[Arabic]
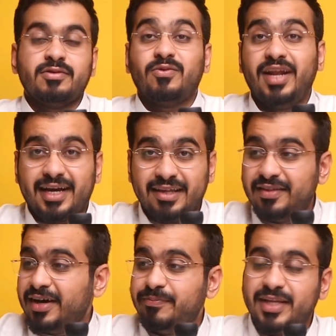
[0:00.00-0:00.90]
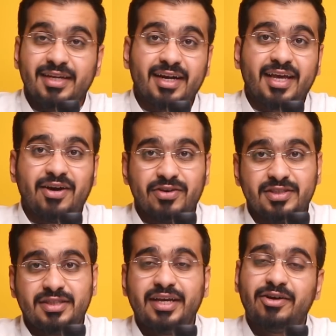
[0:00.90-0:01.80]
ولكن اذا حبيت ان القهوه
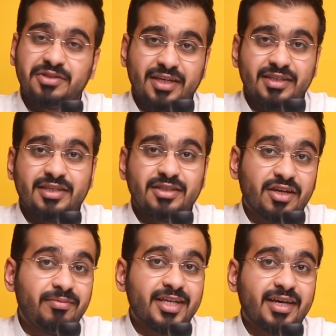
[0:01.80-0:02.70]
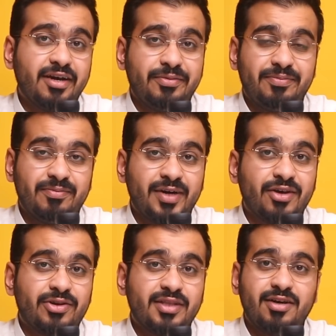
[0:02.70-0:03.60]
تشتريها وتقعد عندك ما تخرب ما
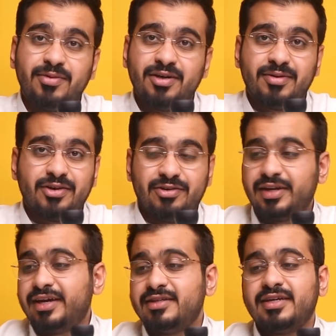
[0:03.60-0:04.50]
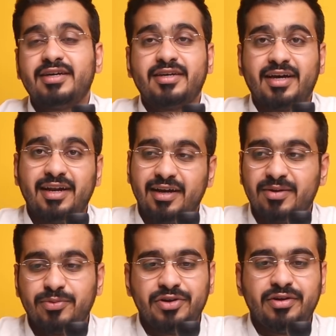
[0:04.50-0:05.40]
يروح طعمها ما يروح نكهتها
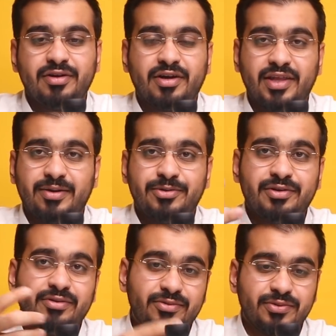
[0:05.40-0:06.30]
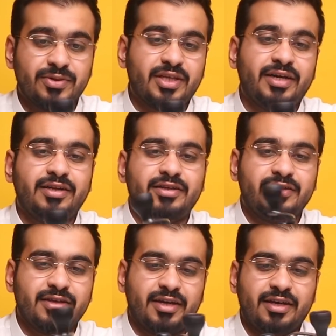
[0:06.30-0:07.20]
خلها بن خذها بن واطحن
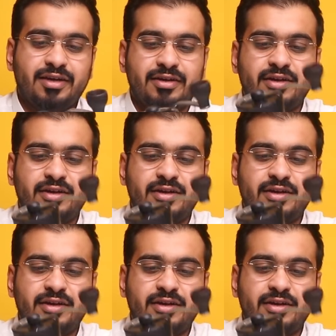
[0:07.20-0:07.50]
عندك هنا